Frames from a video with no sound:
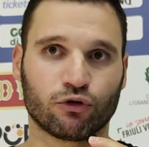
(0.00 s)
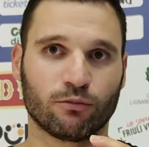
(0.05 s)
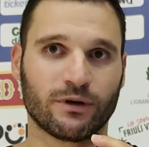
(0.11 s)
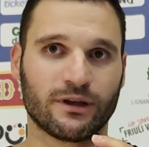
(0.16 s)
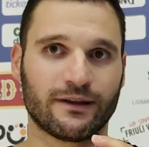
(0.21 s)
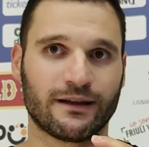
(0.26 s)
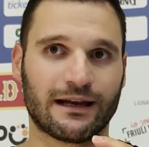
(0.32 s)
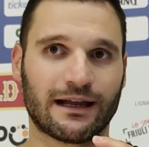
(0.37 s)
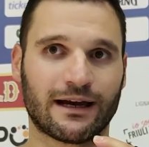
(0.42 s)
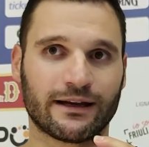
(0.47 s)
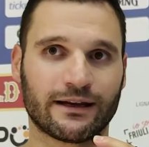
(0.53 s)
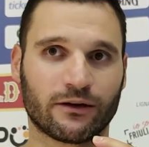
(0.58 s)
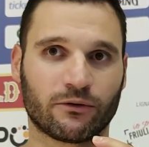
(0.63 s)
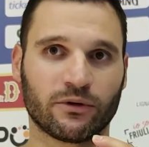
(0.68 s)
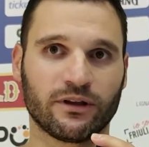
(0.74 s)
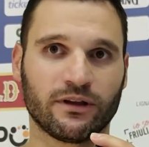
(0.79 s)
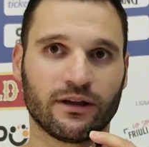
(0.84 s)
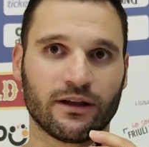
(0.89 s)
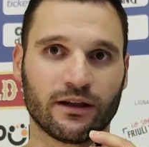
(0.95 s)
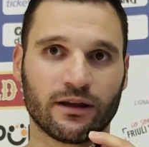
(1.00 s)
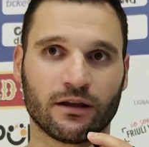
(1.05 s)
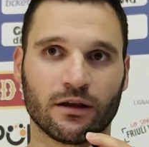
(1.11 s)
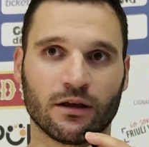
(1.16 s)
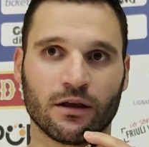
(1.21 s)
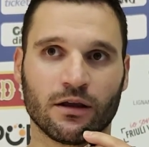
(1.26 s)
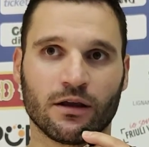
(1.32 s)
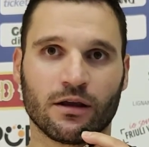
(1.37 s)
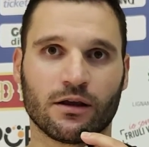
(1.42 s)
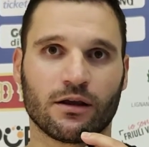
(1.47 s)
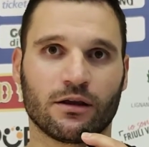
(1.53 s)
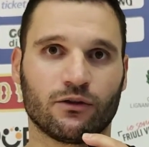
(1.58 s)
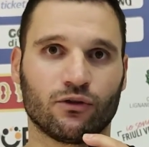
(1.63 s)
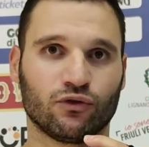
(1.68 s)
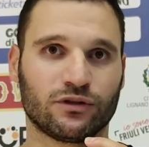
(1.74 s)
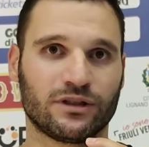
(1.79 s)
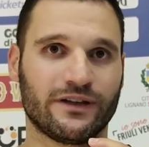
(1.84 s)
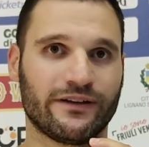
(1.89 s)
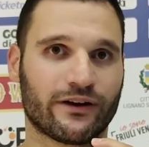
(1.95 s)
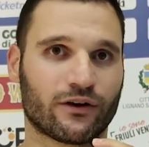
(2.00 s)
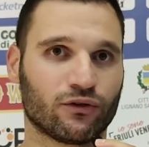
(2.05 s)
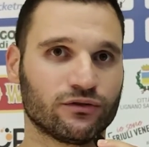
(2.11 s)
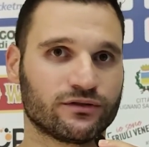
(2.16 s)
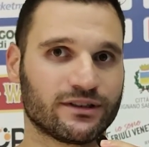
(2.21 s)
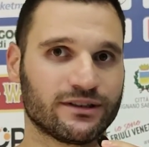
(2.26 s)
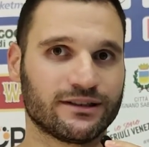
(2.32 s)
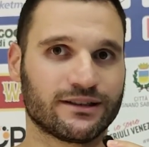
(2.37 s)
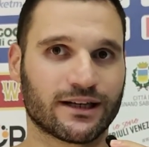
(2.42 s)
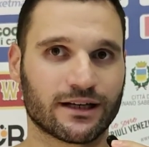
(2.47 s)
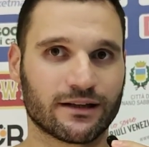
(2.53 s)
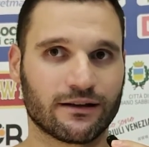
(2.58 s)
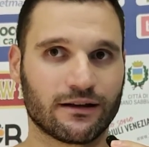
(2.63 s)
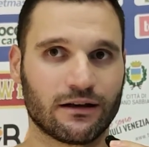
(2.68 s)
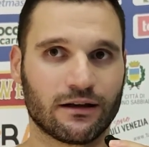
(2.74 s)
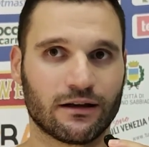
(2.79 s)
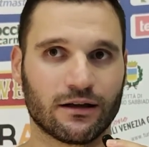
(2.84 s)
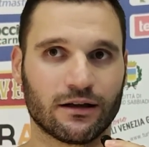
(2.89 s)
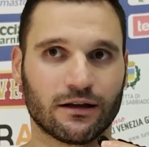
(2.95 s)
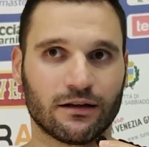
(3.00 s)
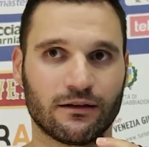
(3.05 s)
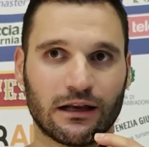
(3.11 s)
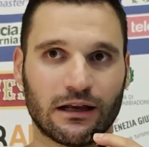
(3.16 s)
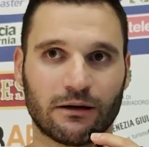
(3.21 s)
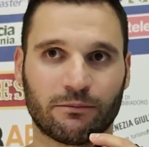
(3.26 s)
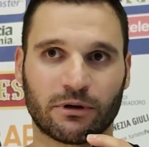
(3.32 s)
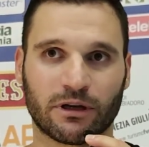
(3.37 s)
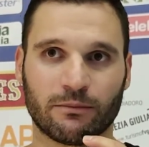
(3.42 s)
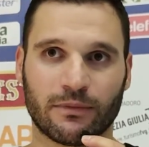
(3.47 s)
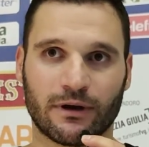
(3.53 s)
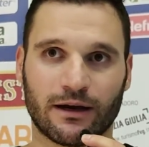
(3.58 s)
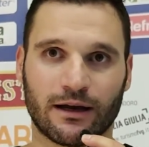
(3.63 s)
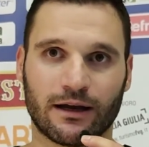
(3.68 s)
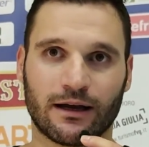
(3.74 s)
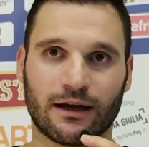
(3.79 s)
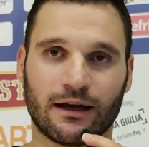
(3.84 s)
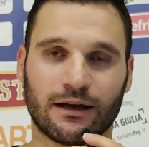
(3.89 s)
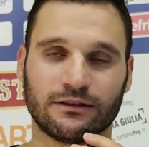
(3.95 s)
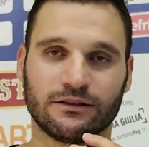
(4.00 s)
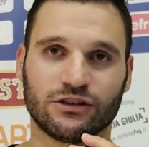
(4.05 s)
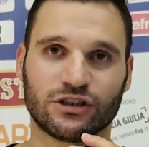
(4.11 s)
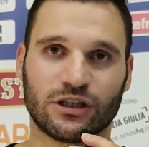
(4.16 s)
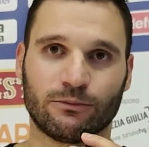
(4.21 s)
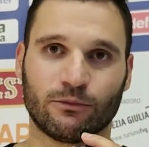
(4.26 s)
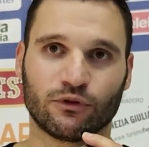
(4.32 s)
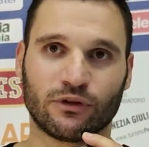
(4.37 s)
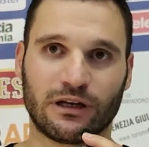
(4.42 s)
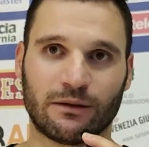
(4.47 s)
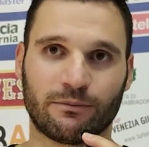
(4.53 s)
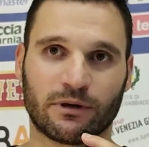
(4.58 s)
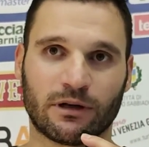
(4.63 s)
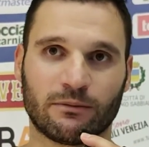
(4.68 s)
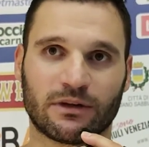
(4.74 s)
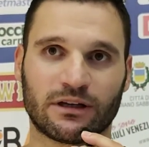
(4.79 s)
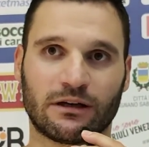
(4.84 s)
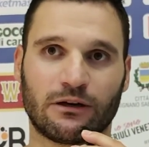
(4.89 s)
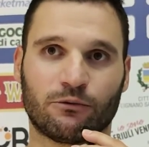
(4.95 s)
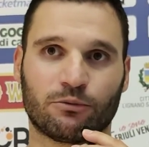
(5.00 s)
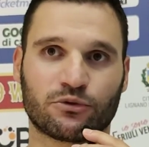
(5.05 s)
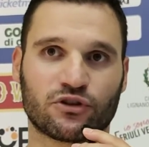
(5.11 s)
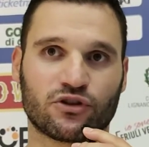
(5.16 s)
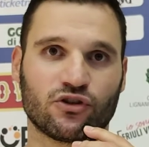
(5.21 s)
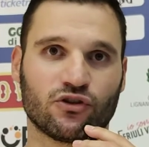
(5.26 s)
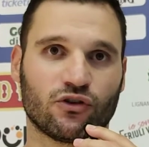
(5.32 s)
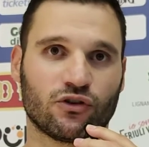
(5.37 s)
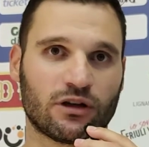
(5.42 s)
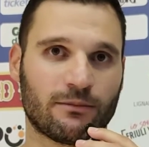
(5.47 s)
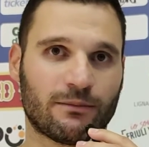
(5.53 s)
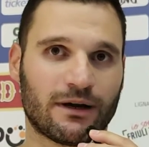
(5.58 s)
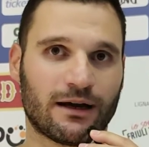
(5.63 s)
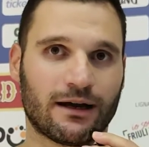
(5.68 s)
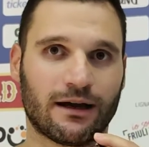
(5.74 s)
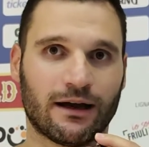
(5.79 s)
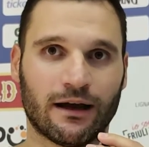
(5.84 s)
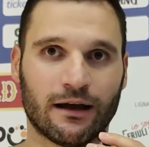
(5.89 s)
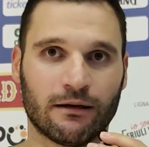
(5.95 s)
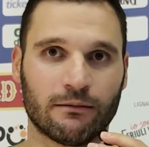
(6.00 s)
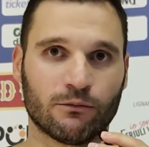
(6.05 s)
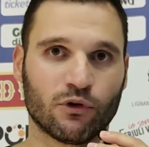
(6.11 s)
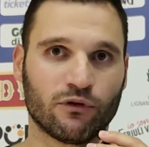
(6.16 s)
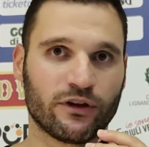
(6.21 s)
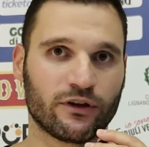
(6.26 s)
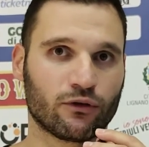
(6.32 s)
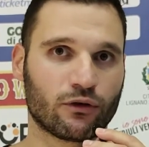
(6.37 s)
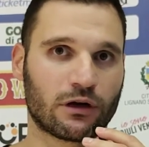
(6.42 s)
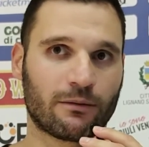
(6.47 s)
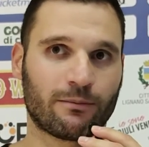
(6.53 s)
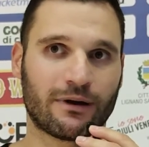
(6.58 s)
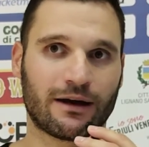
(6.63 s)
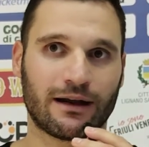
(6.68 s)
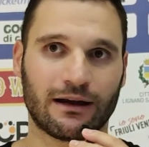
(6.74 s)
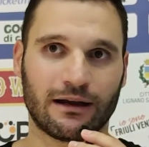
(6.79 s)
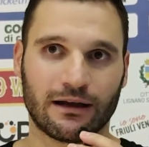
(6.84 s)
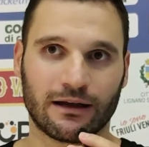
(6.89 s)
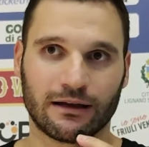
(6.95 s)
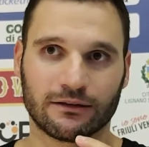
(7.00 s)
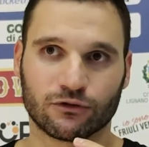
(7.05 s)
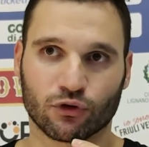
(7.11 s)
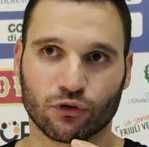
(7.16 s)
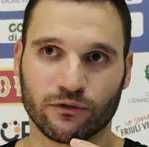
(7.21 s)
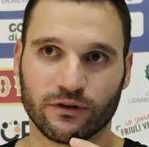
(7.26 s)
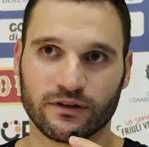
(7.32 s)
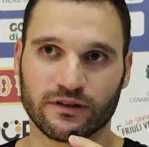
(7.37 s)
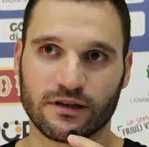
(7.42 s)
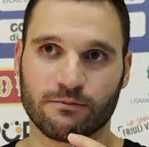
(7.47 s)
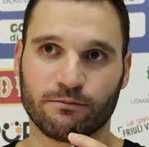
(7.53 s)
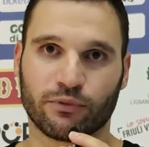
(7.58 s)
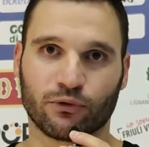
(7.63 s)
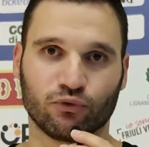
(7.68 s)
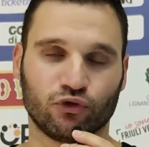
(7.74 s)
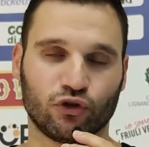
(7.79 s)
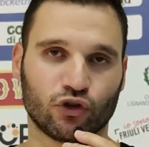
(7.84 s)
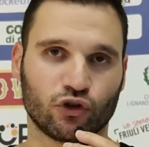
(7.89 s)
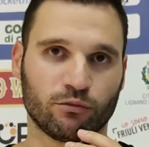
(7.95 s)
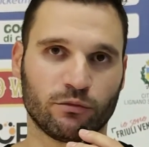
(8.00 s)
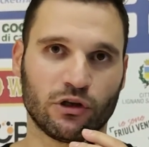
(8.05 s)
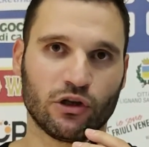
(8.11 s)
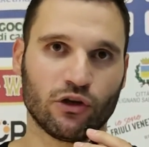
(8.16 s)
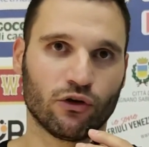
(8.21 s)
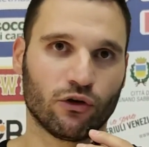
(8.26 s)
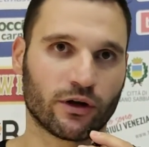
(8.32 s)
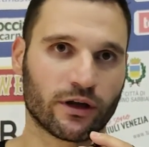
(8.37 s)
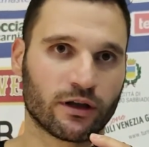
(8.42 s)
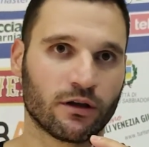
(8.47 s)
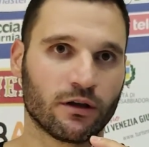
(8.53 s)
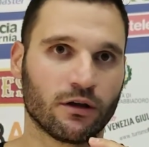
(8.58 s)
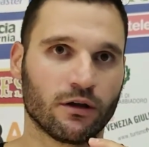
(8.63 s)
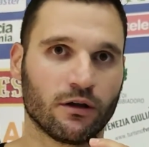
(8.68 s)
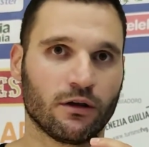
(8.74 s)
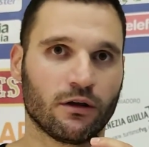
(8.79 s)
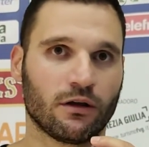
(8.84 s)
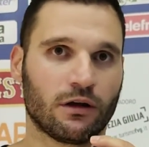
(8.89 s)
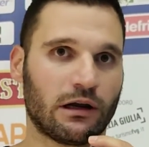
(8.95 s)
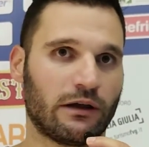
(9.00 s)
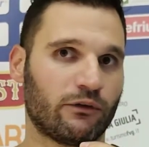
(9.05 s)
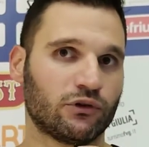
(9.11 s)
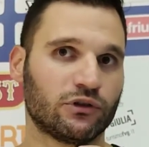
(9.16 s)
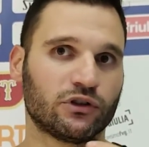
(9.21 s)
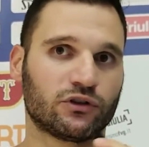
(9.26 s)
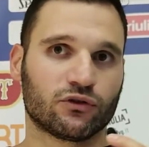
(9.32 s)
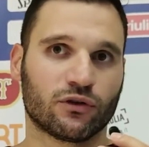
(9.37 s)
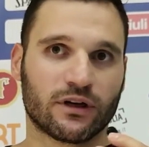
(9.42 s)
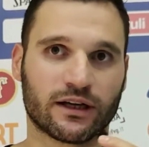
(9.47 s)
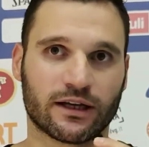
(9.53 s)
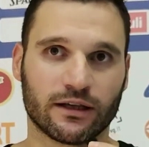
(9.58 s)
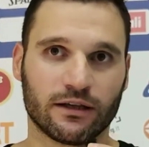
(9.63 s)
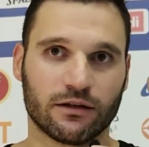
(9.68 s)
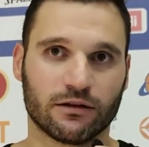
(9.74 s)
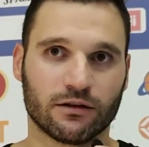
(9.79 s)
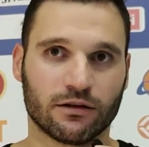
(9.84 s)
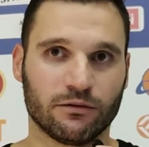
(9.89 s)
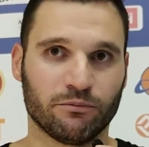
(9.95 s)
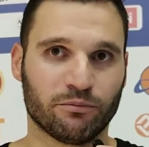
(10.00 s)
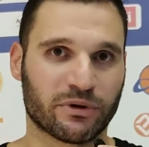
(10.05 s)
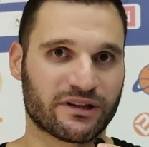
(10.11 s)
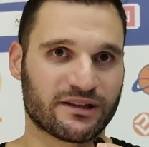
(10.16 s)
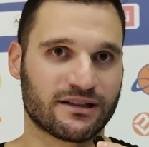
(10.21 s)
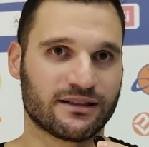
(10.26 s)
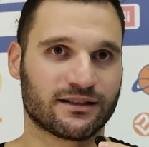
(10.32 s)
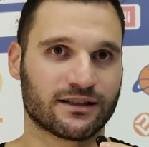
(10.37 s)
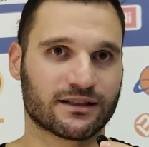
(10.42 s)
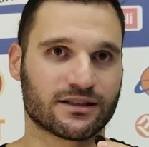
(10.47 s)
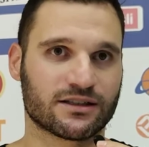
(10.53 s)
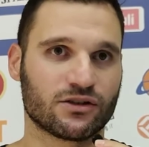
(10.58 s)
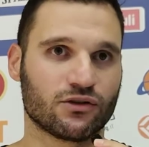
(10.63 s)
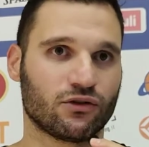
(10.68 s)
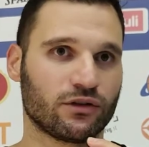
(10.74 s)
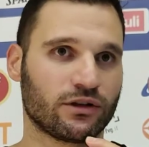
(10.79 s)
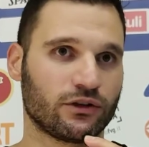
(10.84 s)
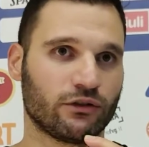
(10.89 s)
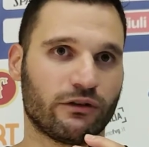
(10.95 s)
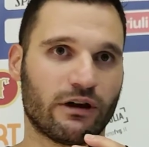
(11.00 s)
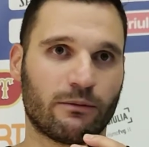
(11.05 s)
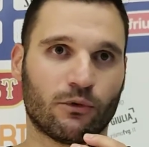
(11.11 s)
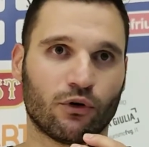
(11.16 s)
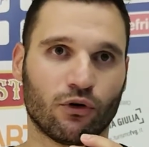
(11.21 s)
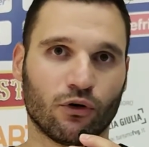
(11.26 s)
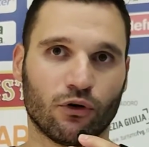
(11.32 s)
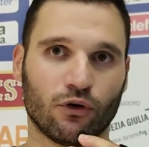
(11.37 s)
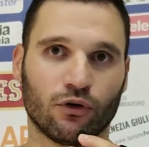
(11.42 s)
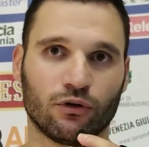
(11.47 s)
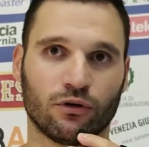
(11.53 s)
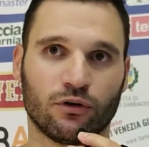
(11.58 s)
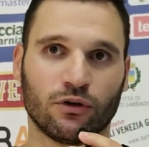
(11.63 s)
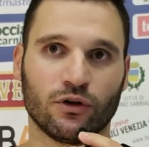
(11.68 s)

nell'aria, quindi non ti devi accontentare del, della, prima, diciamo, della prima opzione, ma muovendo la palla trovi sempre un tiro migliore. L'avevo detto anche in, in presentazione, dovevamo